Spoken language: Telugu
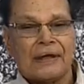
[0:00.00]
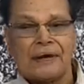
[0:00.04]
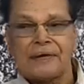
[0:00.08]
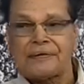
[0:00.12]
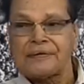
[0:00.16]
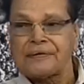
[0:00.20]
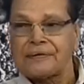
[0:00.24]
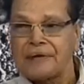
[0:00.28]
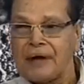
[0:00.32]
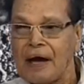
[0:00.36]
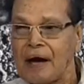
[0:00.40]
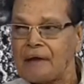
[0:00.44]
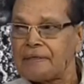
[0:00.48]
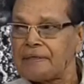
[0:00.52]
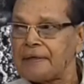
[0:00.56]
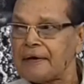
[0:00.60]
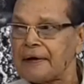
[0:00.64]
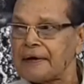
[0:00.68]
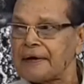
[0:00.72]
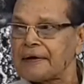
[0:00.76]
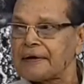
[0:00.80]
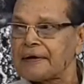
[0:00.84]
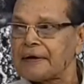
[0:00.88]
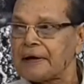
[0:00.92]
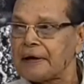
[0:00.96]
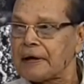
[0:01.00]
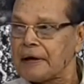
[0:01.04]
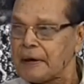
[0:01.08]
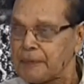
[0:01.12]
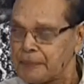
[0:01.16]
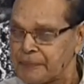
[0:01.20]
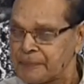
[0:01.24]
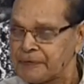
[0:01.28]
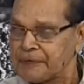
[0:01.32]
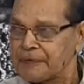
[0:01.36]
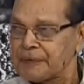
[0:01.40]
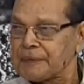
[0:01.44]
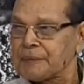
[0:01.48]
సర్ స్టాఫర్డ్
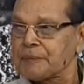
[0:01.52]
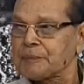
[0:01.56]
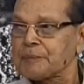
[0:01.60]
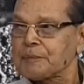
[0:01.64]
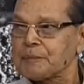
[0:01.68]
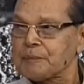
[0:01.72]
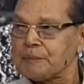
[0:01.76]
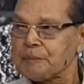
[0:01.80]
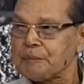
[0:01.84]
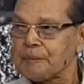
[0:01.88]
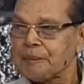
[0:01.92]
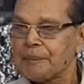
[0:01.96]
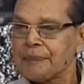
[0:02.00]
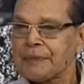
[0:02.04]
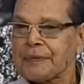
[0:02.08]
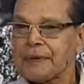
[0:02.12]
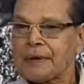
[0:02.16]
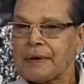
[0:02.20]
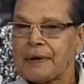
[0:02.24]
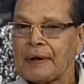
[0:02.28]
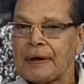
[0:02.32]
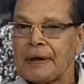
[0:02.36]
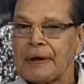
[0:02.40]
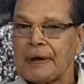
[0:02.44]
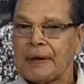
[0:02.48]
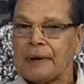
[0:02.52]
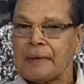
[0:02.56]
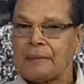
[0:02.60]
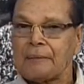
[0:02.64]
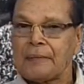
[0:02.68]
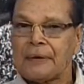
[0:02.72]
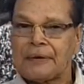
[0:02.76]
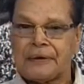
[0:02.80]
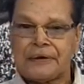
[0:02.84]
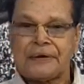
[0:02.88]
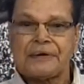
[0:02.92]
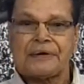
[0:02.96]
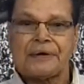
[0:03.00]
క్రిప్స్
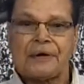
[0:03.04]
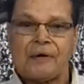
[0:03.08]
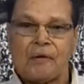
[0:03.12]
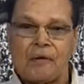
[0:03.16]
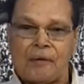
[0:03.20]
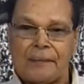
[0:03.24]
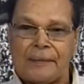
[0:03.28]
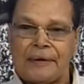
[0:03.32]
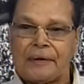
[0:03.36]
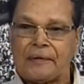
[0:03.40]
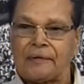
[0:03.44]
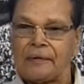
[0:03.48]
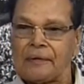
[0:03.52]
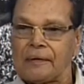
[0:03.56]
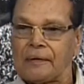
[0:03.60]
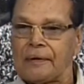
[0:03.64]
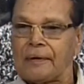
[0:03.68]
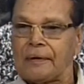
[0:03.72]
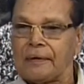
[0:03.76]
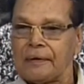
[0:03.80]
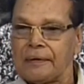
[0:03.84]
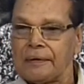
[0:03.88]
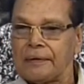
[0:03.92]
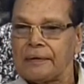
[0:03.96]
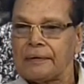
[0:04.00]
బ్రిటిష్ గవర్నమెంట్లో